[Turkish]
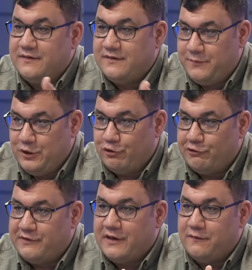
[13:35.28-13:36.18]

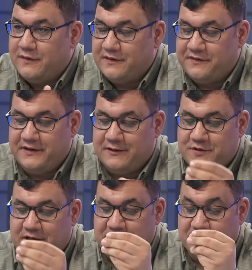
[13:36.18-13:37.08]
biliyoruz taraflarımız iklim
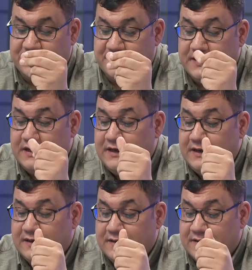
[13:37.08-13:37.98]
çerçevesi e,
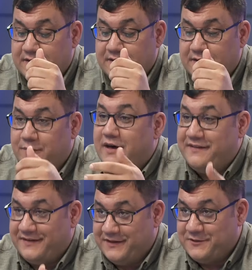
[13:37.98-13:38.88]

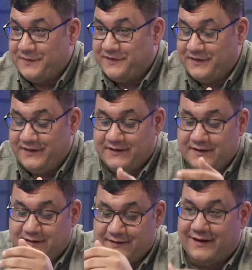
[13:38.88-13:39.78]
Paris Anlaşması'yla hı
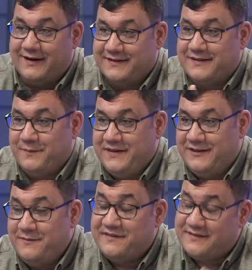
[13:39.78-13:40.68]
artık
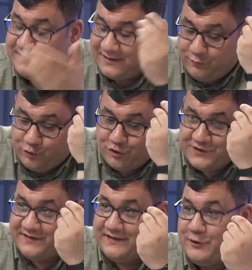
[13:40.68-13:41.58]
bildiğimiz. Tabii bunun
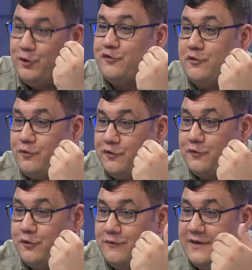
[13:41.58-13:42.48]
öncesinde Kyoto
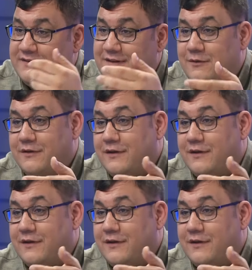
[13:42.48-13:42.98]
protokolü vardı ama her